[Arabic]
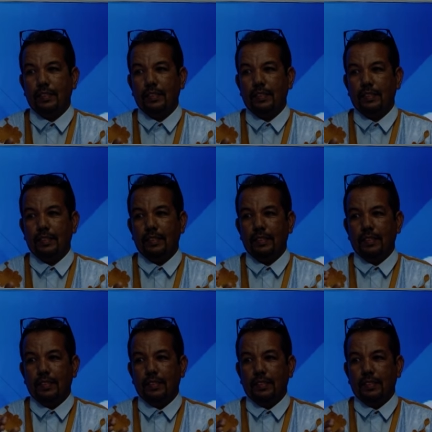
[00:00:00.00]
عجيب
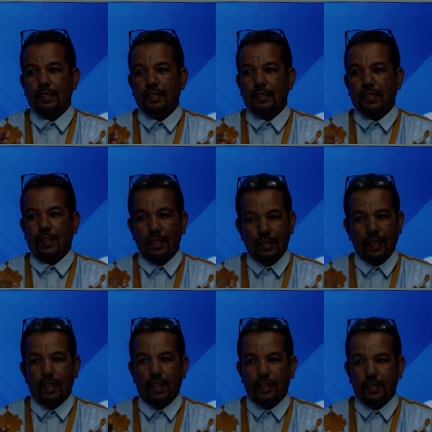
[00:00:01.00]
ليس
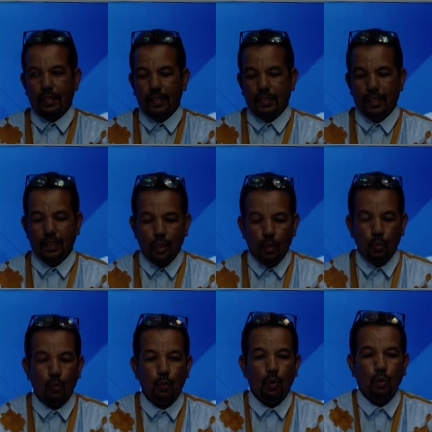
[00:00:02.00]
قرارا سياسيا
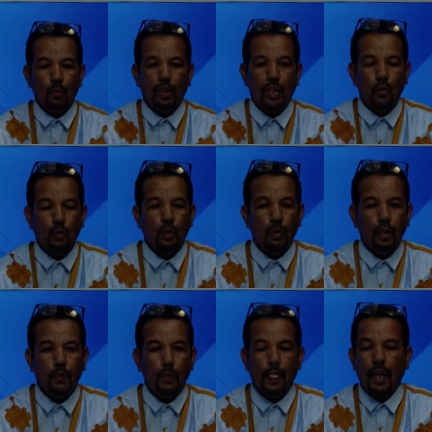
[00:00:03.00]
وما قرار
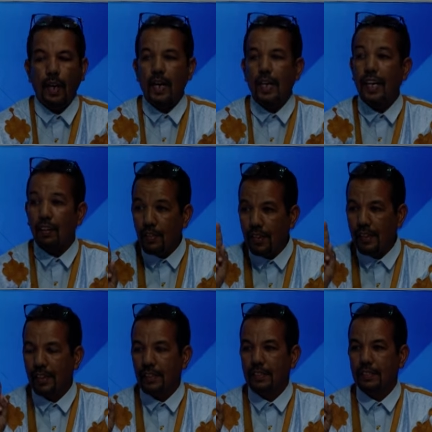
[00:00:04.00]
من؟ قرار
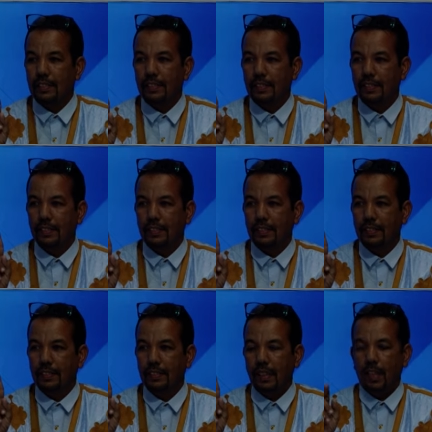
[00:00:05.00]
فني
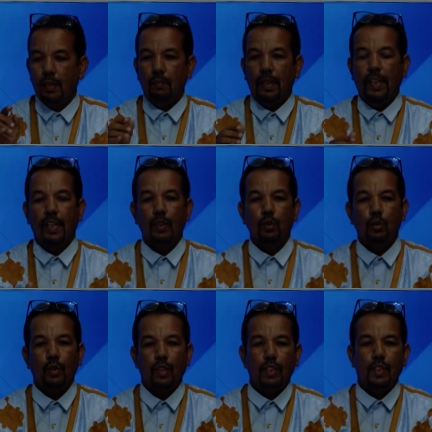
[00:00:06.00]
معناها
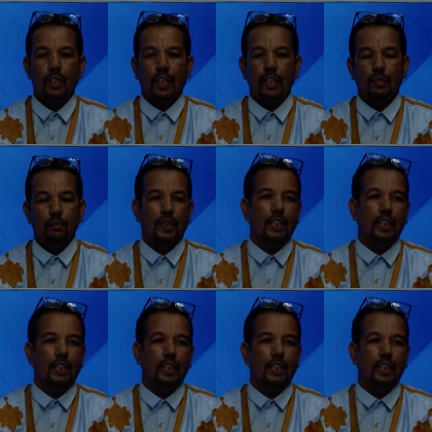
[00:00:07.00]
أنه آه، من